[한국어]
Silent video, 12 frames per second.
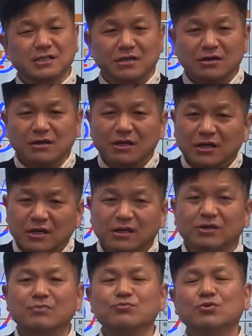그래서
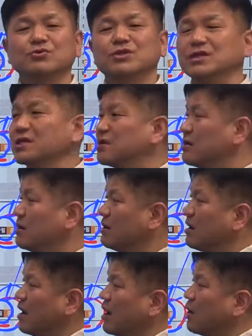그런 부분들
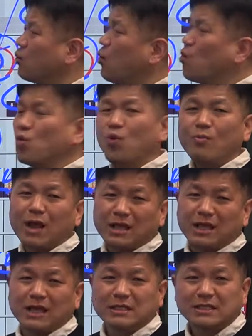거 어,
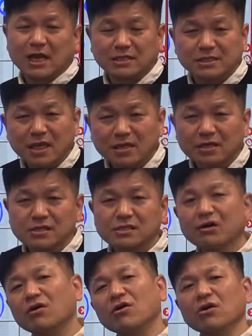꼼꼼하게 잘
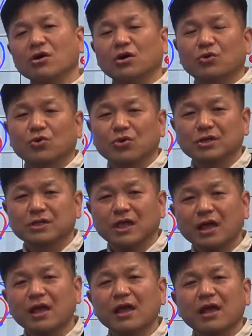챙겨서
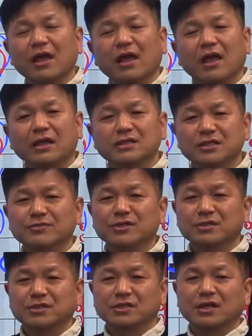고려대
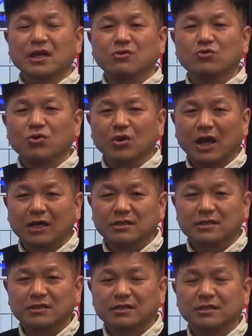12년 예, 특례 9월
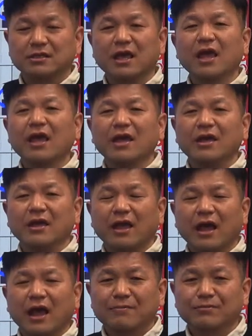학기에
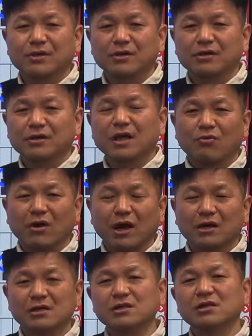합격의
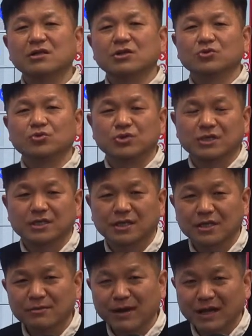영광을
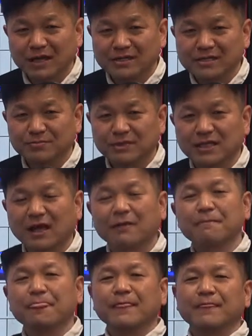누리시길
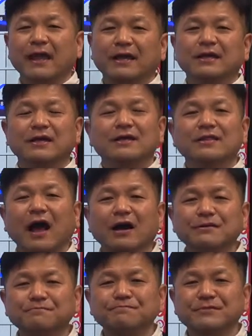바라겠습니다. 네,
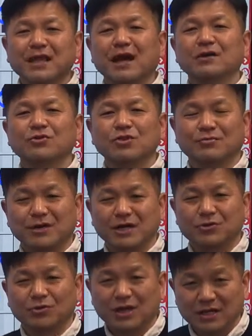다음 대학으로
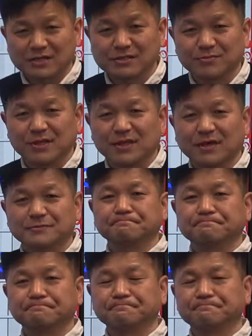넘어가도록 하겠습니다.